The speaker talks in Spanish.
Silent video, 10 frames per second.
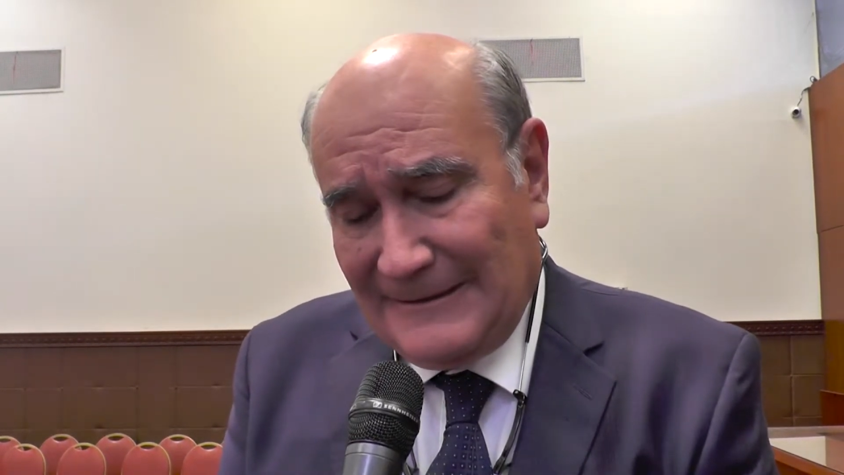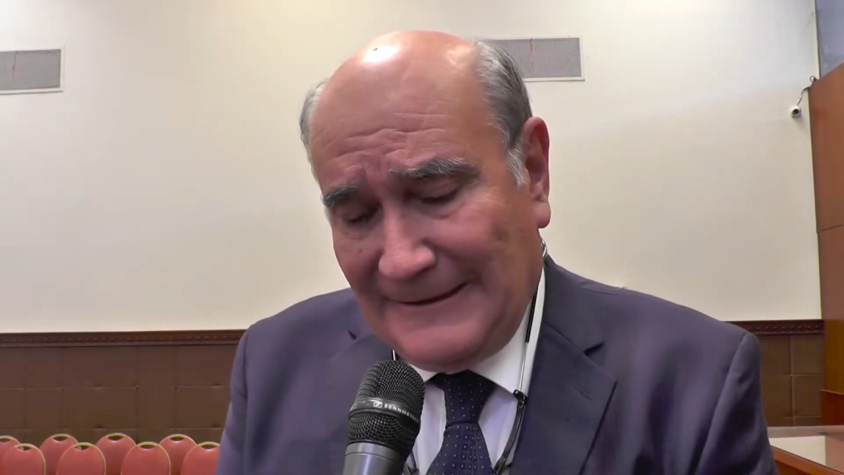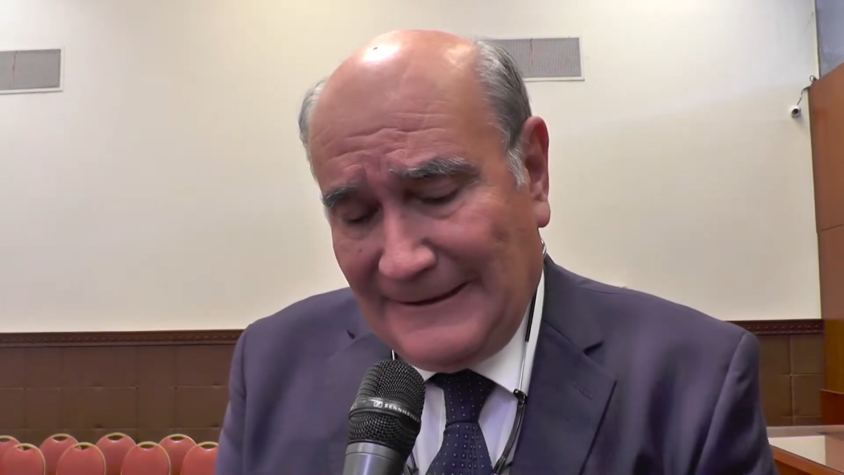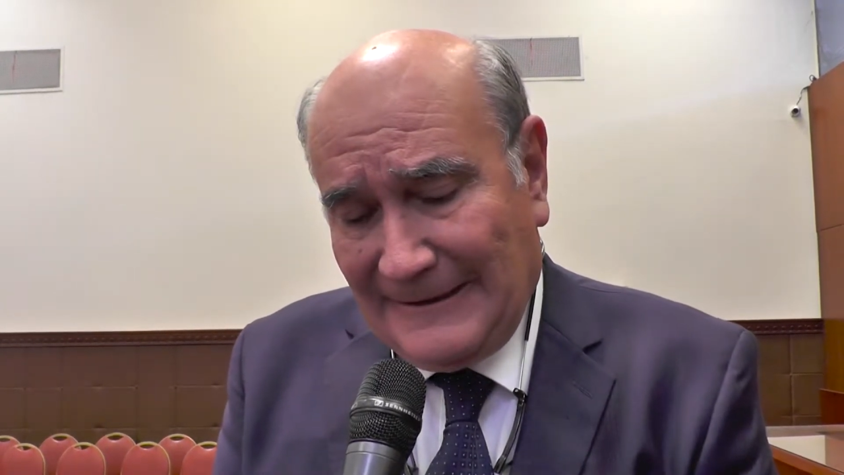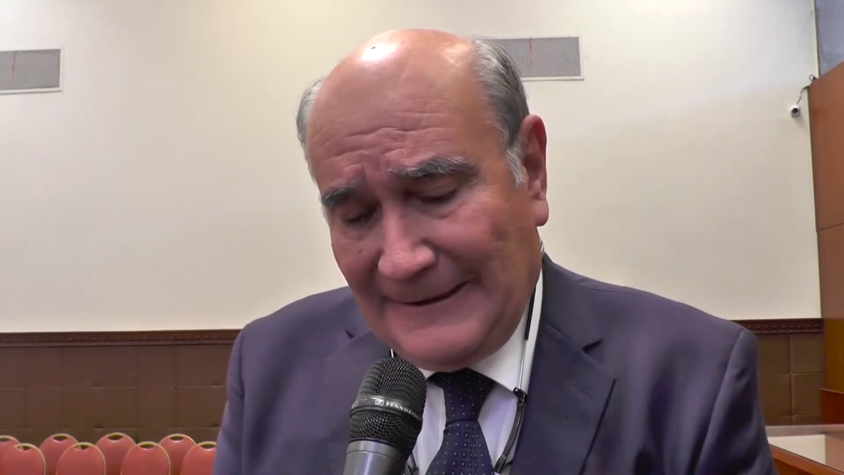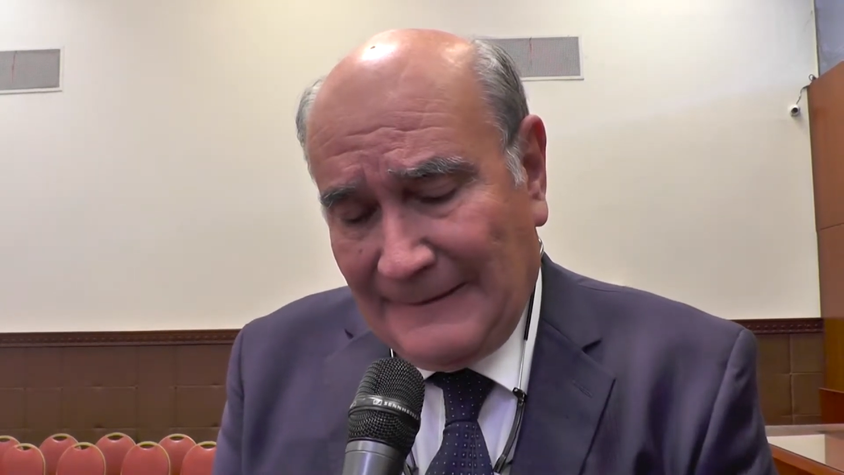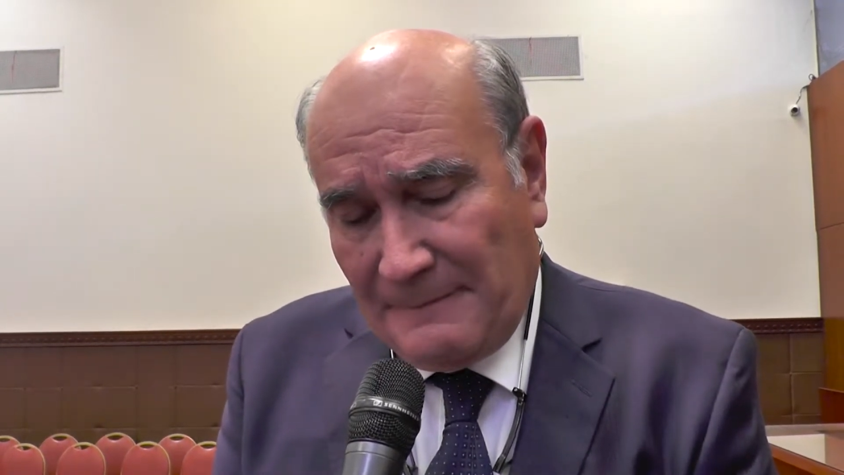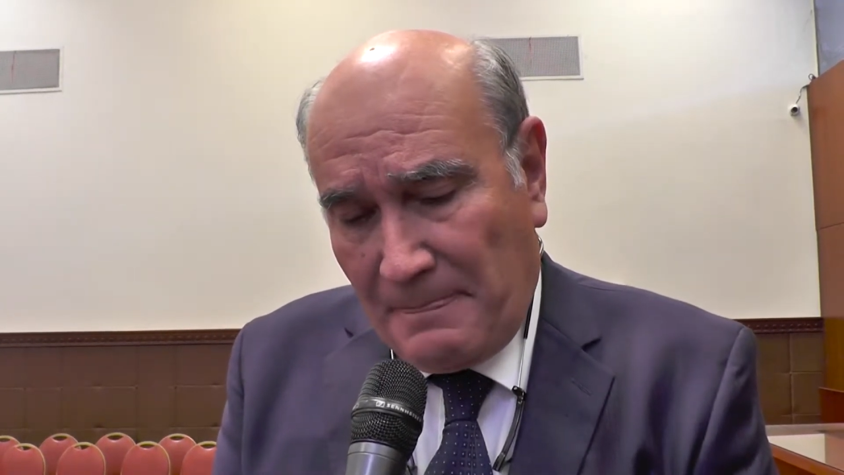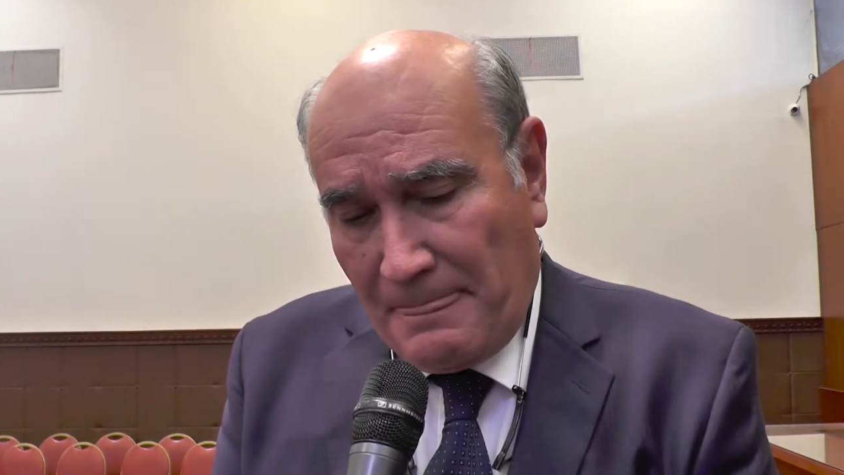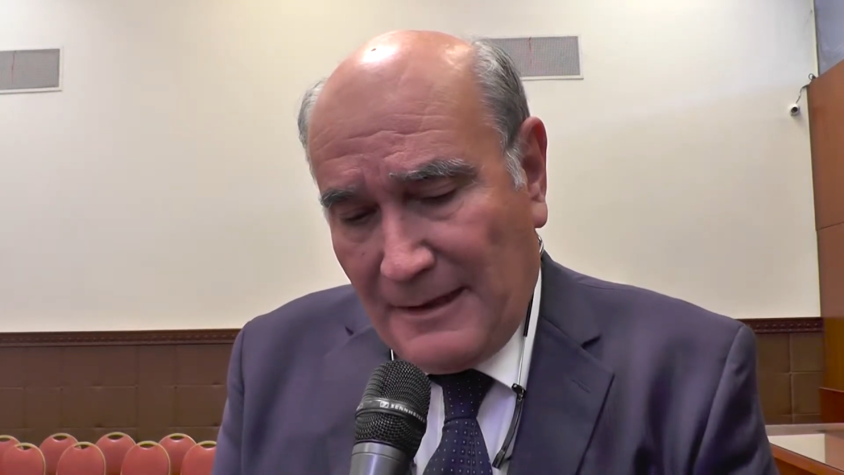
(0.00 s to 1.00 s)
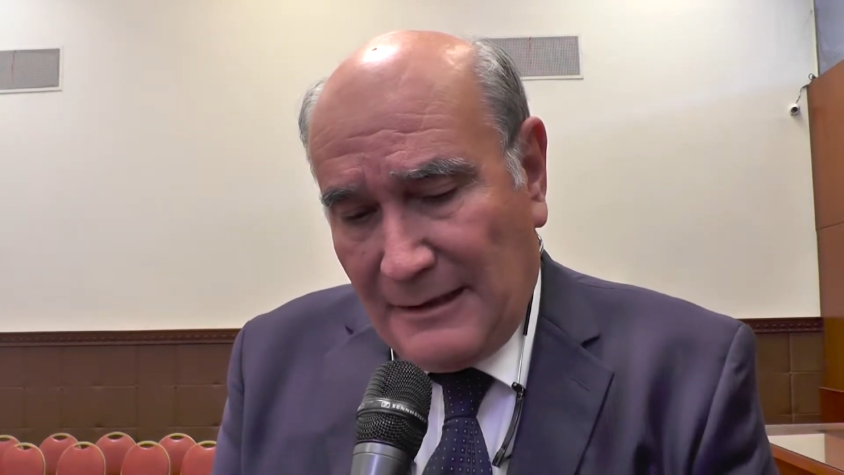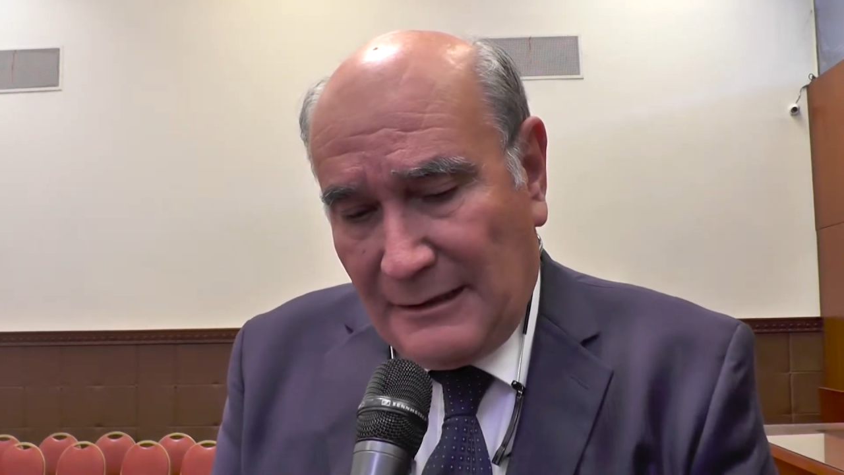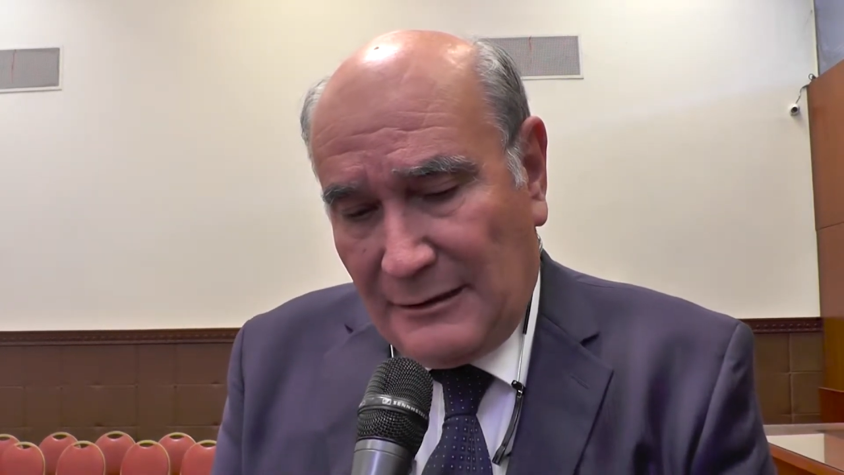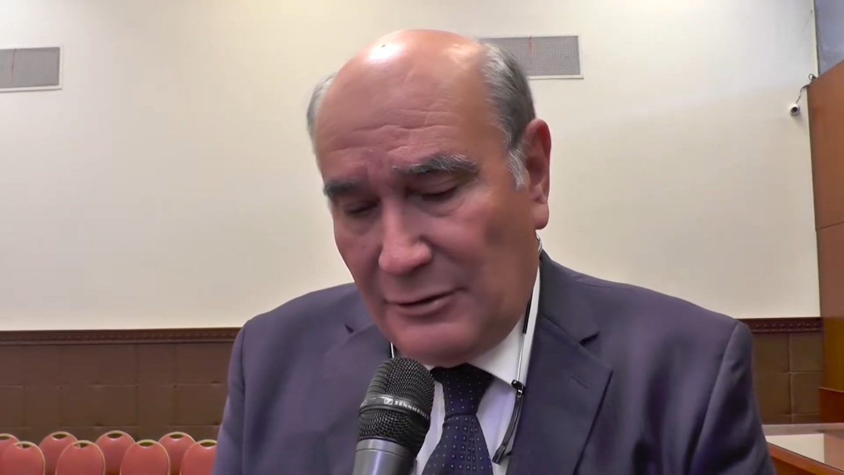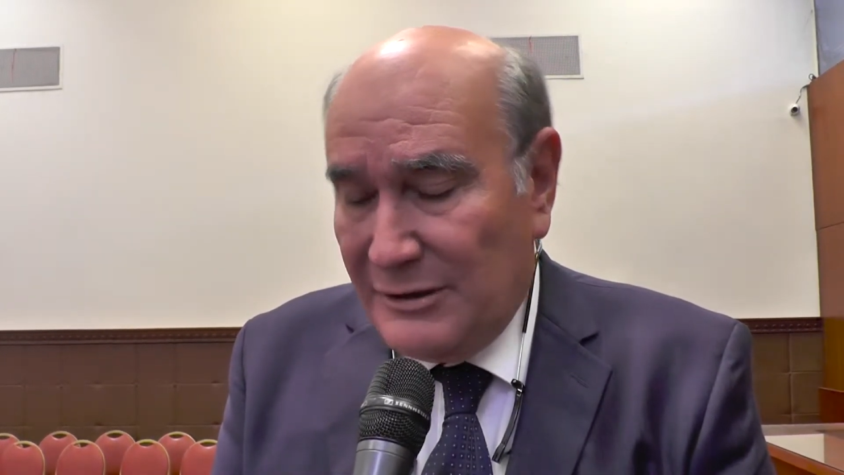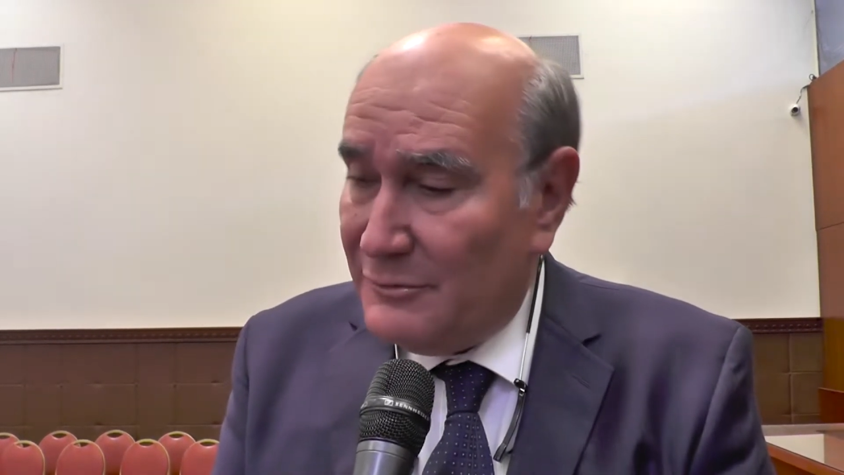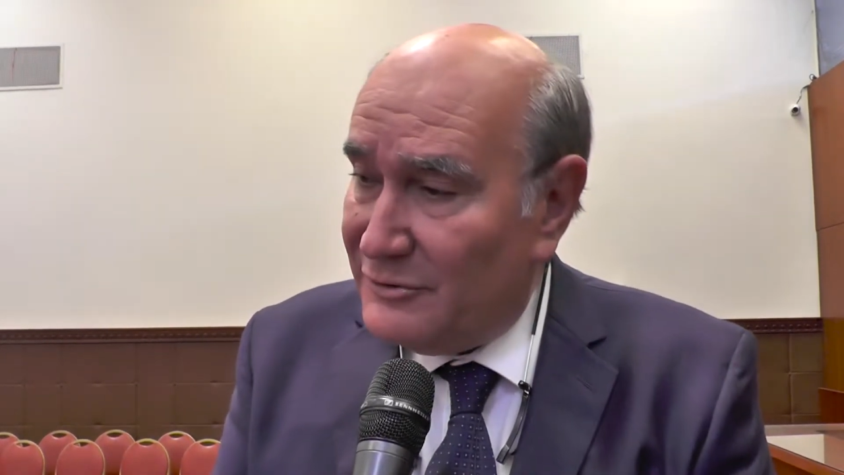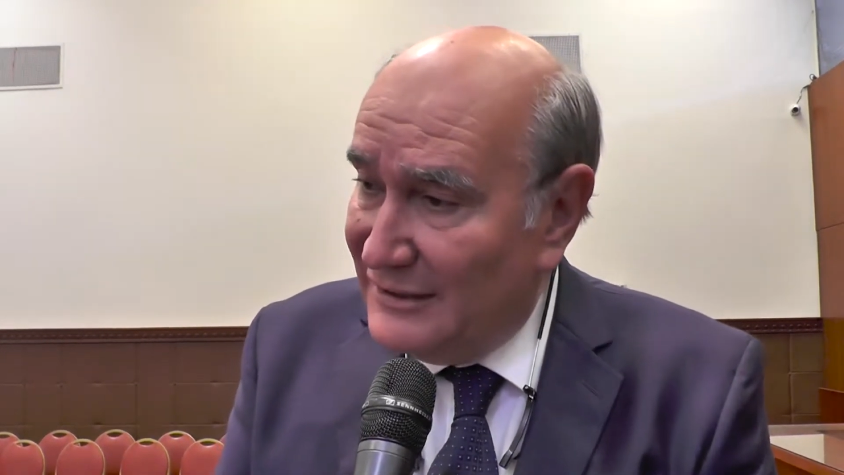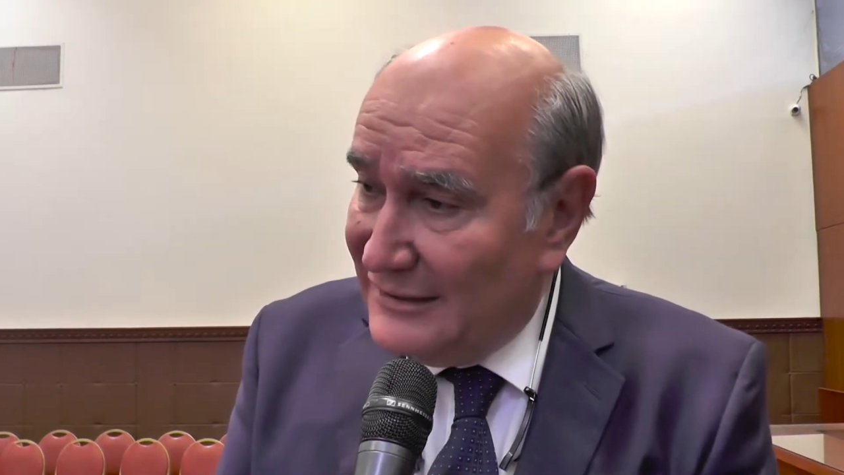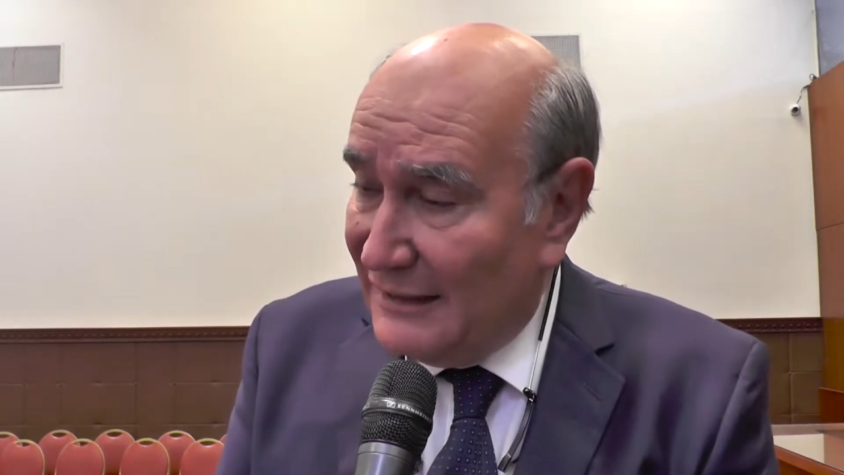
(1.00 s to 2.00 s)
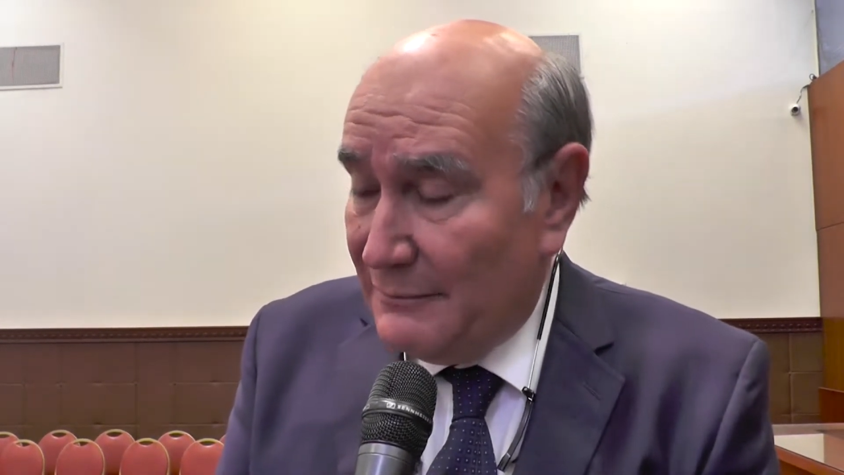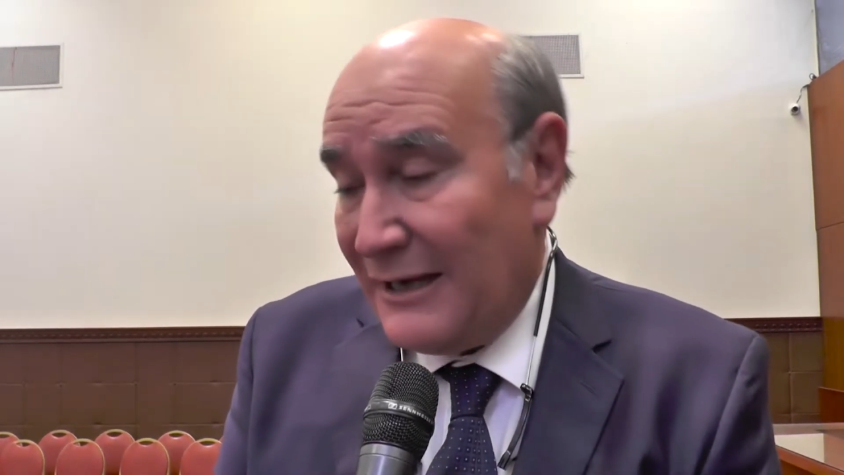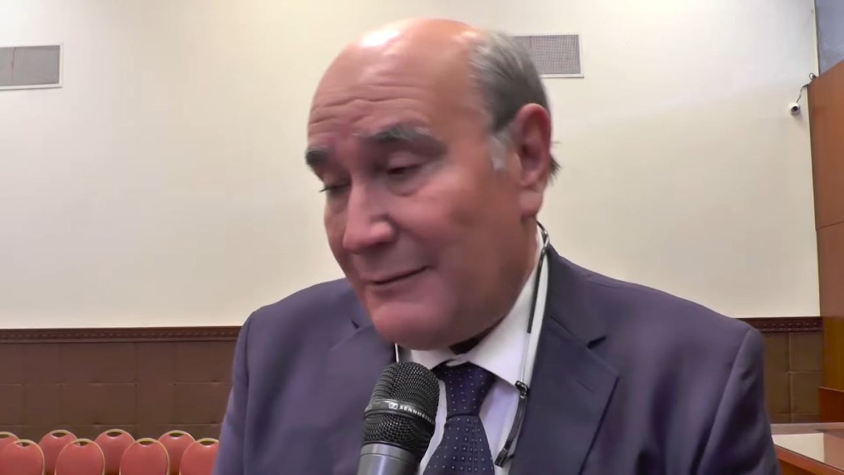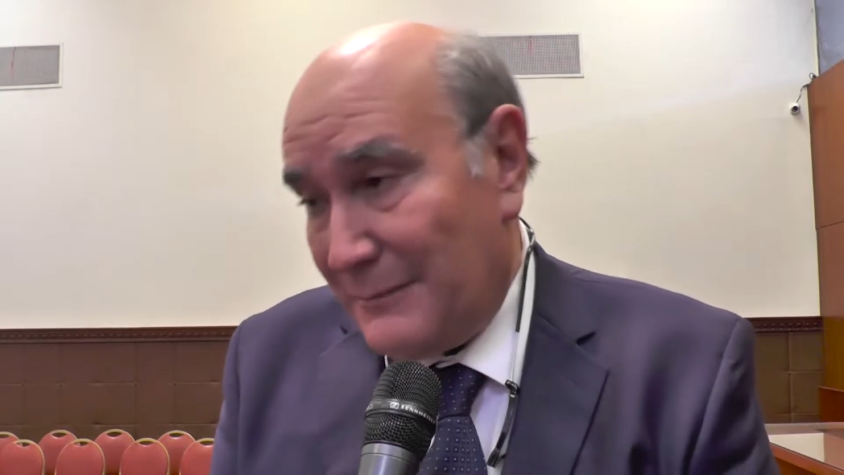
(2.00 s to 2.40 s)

Así que lo hemos citado,